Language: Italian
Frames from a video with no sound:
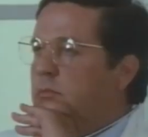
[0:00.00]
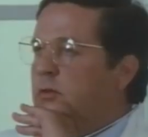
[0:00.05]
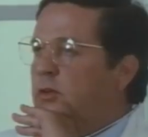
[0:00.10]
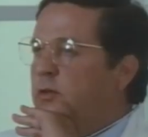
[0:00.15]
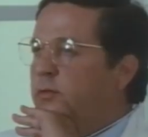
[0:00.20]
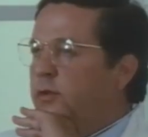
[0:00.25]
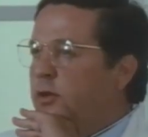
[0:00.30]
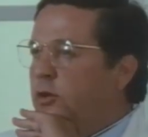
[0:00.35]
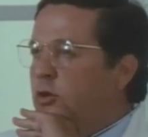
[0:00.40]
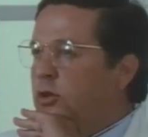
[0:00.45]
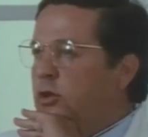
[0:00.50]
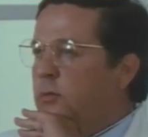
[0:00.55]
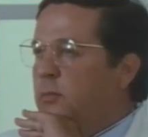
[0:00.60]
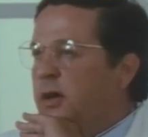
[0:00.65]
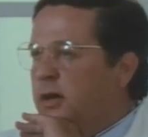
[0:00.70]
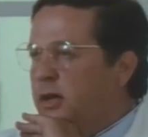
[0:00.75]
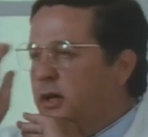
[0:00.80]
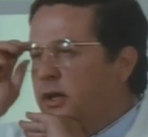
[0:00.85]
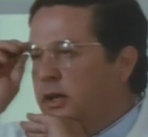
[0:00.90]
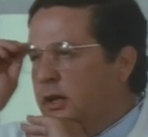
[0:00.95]
Ti farò
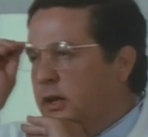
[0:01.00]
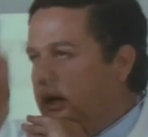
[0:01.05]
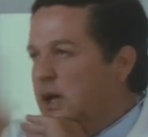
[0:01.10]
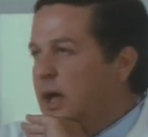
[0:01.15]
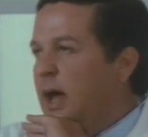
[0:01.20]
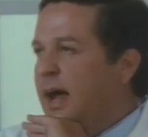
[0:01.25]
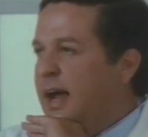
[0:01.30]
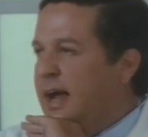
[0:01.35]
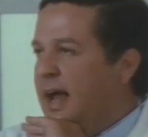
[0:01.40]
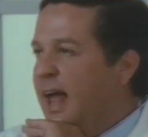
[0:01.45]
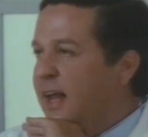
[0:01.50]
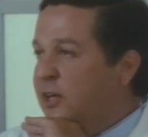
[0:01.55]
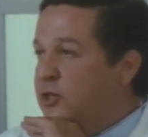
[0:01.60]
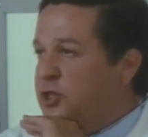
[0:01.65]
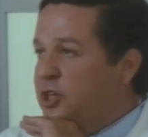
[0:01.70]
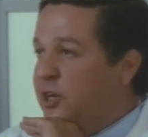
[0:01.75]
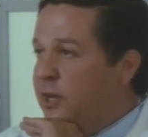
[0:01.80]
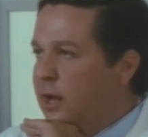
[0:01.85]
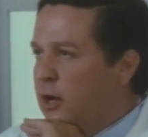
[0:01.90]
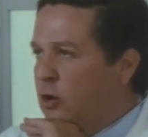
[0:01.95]
dimagrire, a
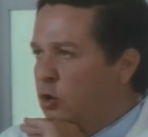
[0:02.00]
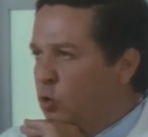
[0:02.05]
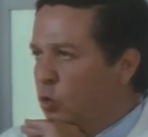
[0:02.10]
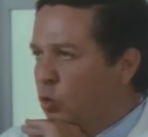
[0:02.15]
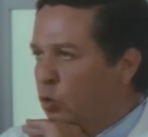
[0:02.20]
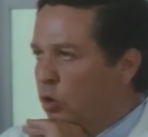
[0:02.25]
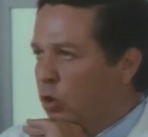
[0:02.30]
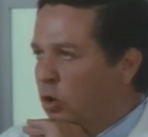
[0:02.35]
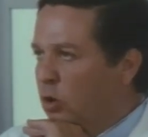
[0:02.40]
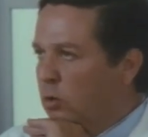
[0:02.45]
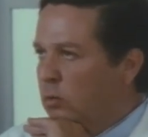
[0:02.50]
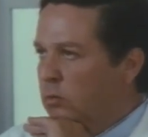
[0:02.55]
calci del culo.